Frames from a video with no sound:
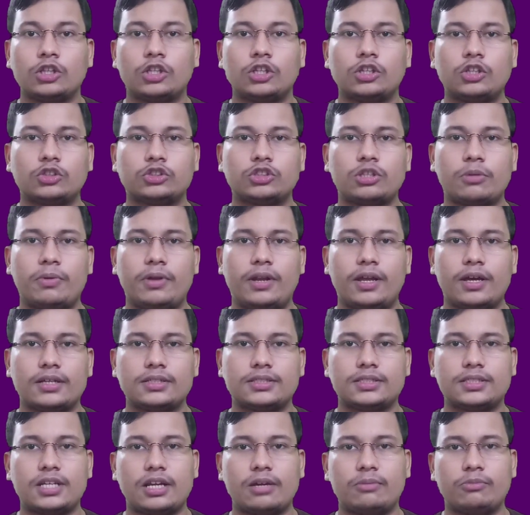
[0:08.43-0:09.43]
तो दोस्तों बिना
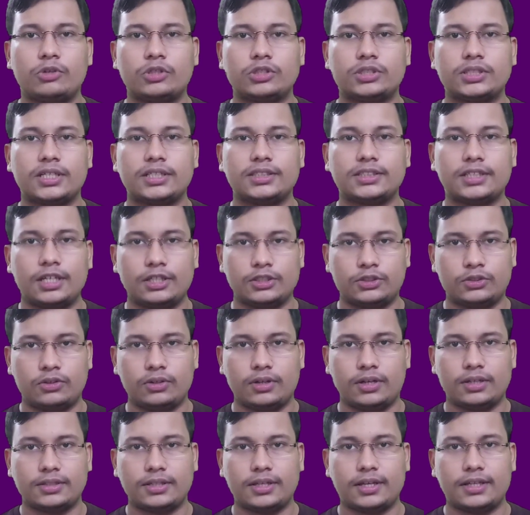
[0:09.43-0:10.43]
किसी टाइम वेस्ट के चलिए
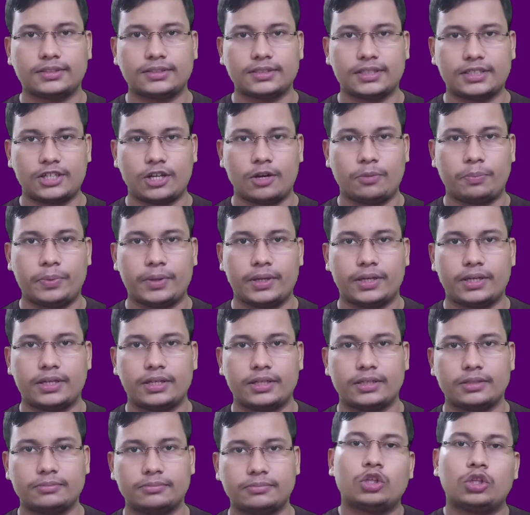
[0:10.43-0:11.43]
शुरू करते हैं आज का टॉपिक
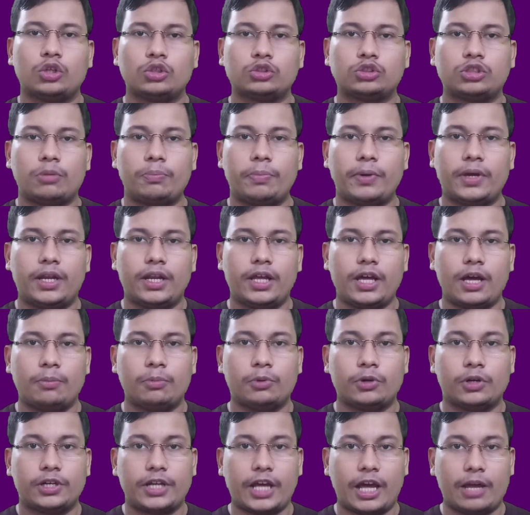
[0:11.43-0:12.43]
तो दोस्तों पहले
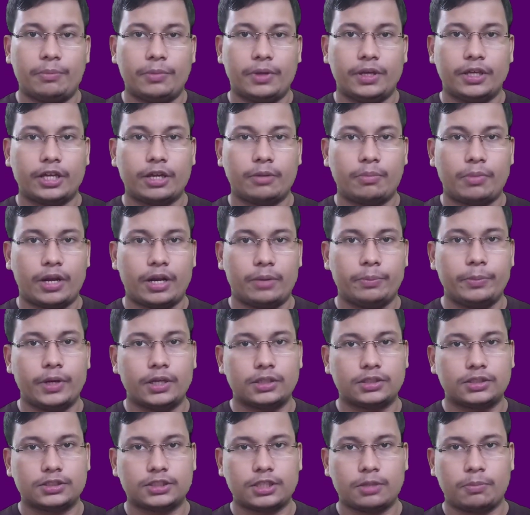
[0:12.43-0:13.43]
आपको टाइमिंग के बारे में
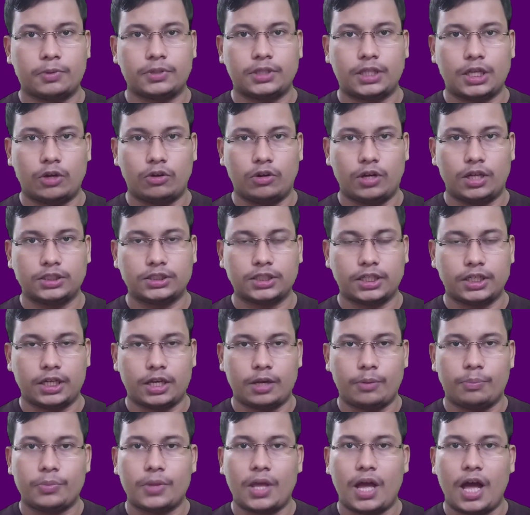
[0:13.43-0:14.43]
अच्छे से पता होना
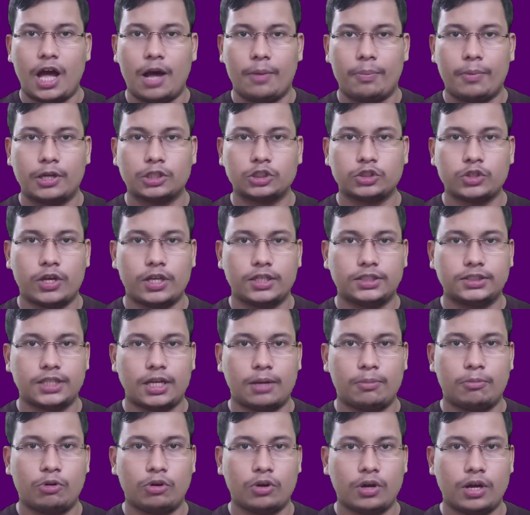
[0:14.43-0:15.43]
चाहिए आपका जो
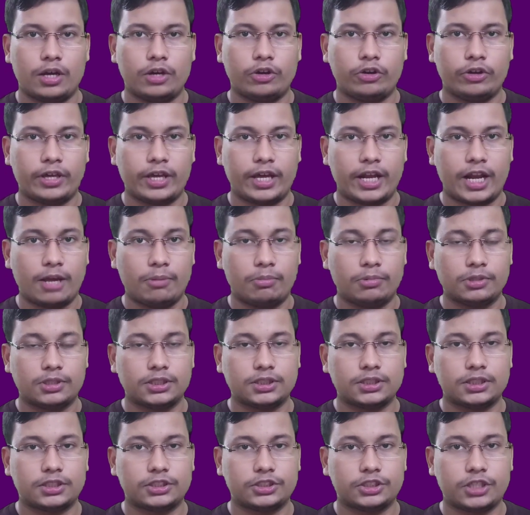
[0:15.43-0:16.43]
एग्ज़ाम होगा वो ग्यारह
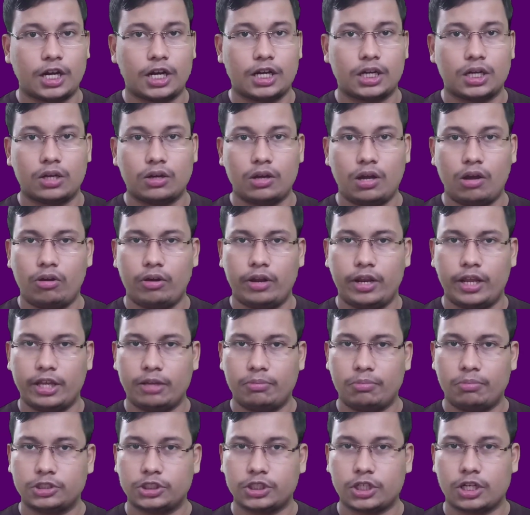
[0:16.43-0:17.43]
बजे से स्टार्ट होगा और
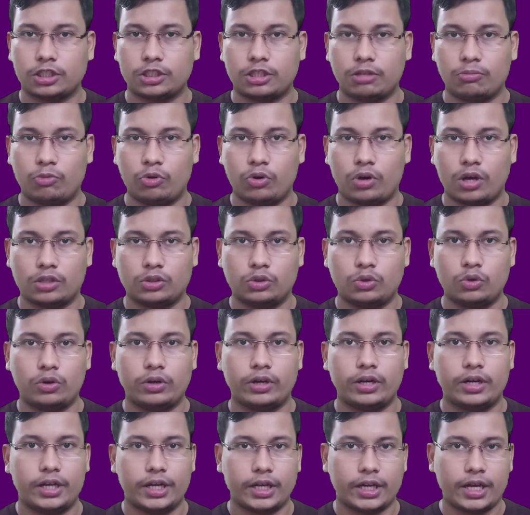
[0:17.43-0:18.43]
एक बजे खत्म होगा दो
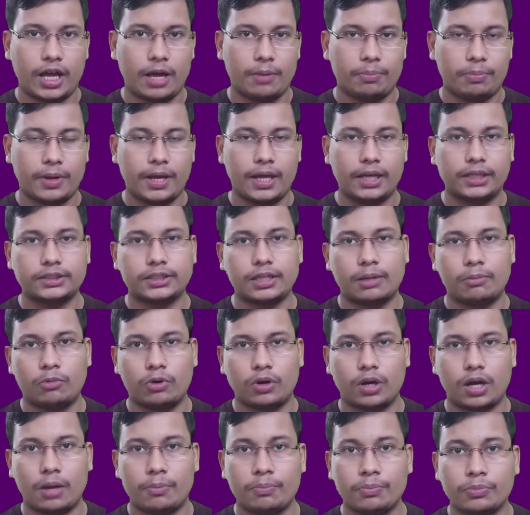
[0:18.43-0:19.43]
घंटे का आपका एग्ज़ाम
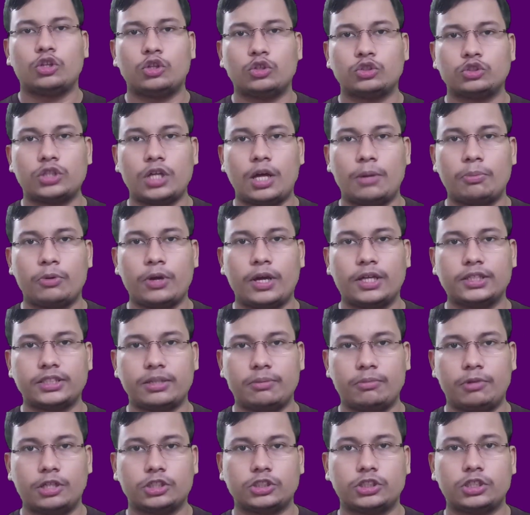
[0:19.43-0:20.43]
होगा तो दोस्तों आपको
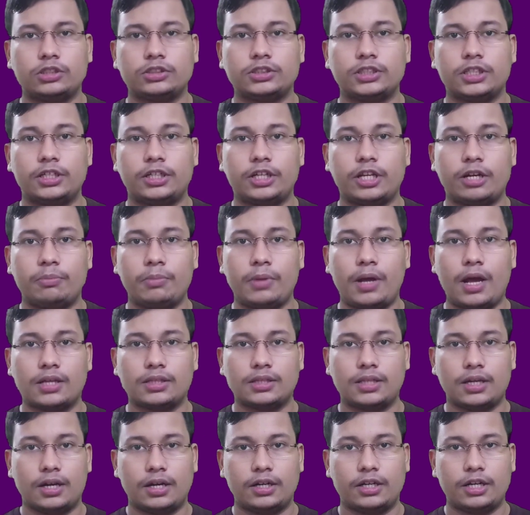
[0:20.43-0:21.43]
एग्जामिनेशन सेंटर में
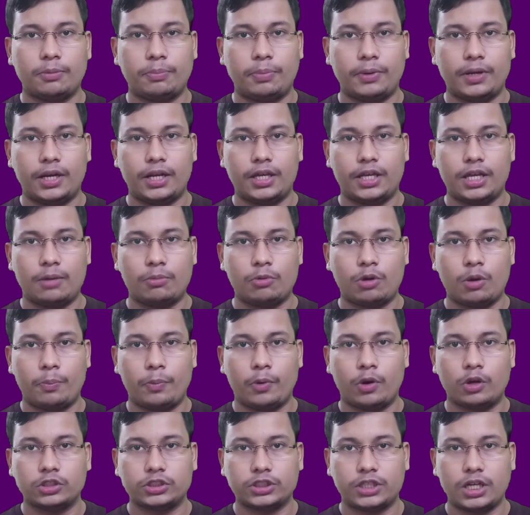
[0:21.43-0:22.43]
आधा घंटा पहले ही आपको
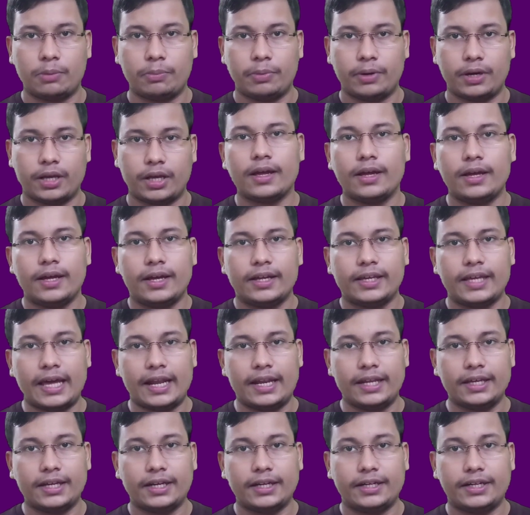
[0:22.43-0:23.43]
पहुंचना पड़ेगा
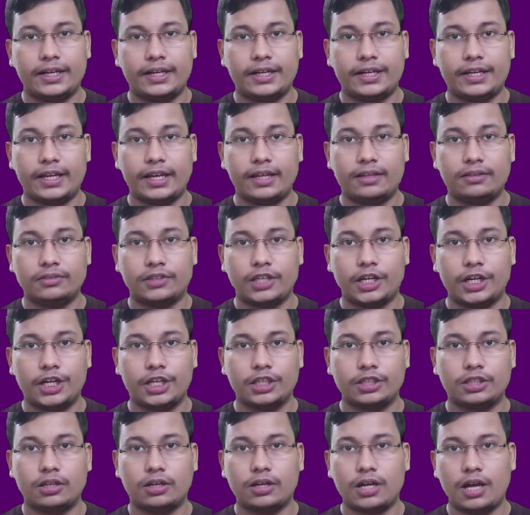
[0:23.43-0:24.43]
यानी कि टेन
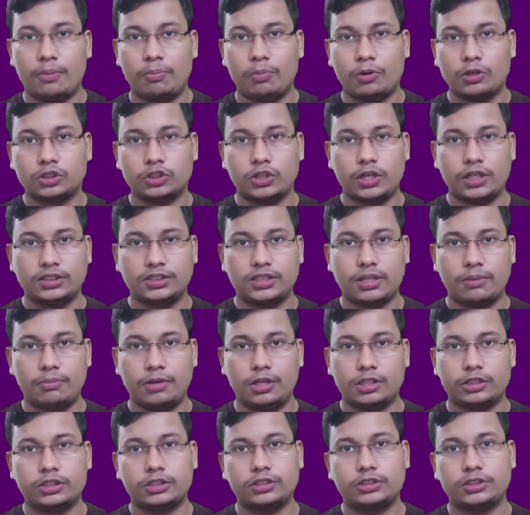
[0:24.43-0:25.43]
थर्टी तक आपका जो
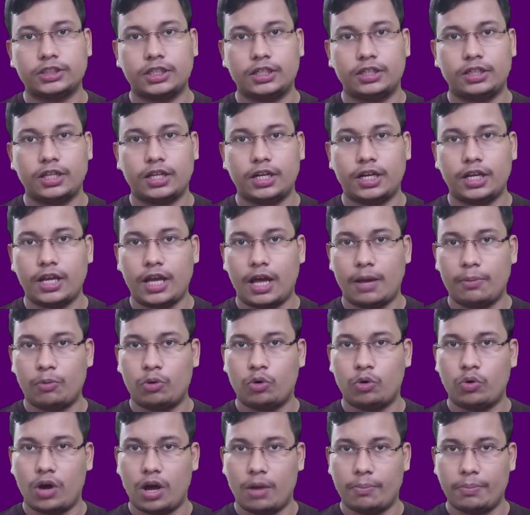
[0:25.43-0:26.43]
एग्जामिनेशन सेंटर है
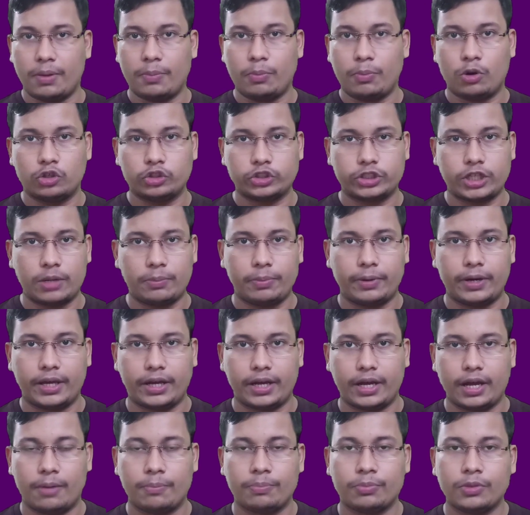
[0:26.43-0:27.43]
आपको वहाँ पे पहुँचना
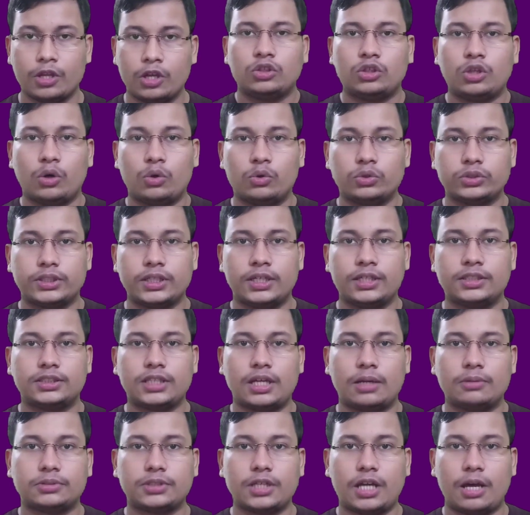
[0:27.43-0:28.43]
पड़ेगा तो उसी
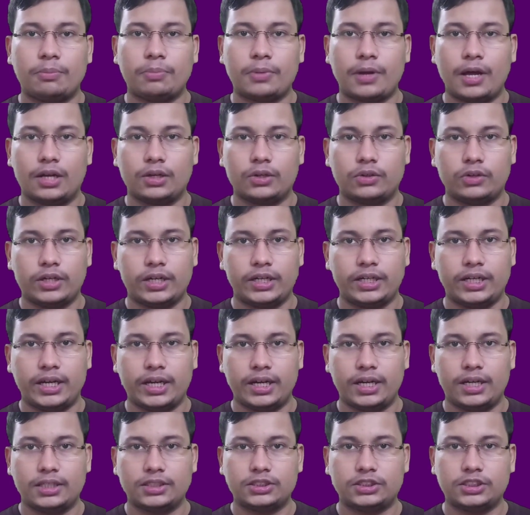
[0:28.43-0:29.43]
हिसाब से आप कैलकुलेट
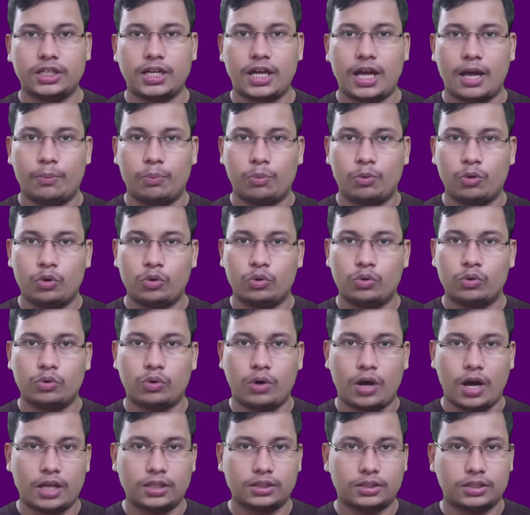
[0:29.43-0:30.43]
कर लीजिए आपको
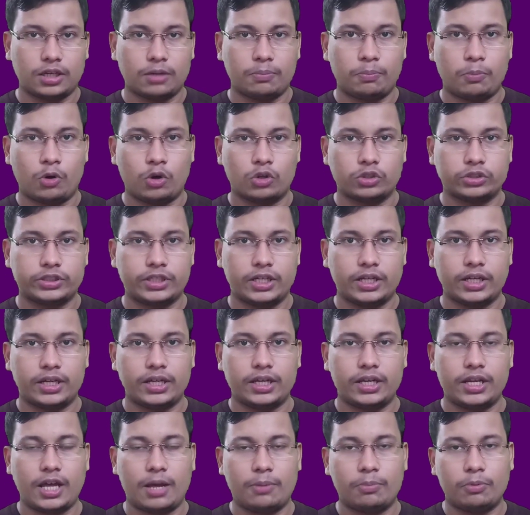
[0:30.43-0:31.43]
वहाँ तक पहुँचने
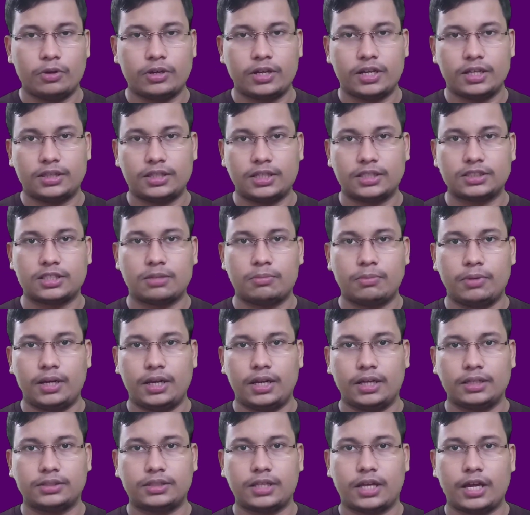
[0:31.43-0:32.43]
के लिए आपको कितना समय
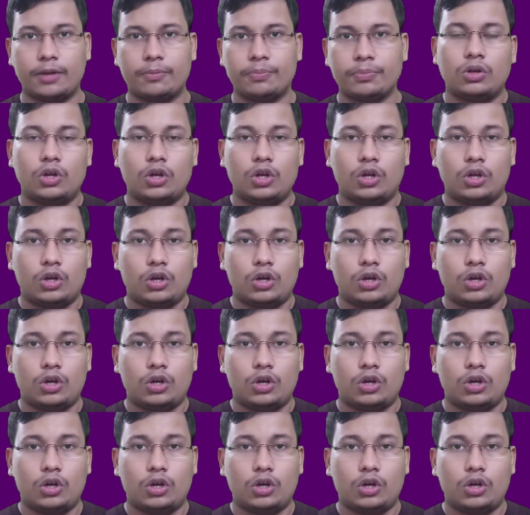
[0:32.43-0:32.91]
लगता है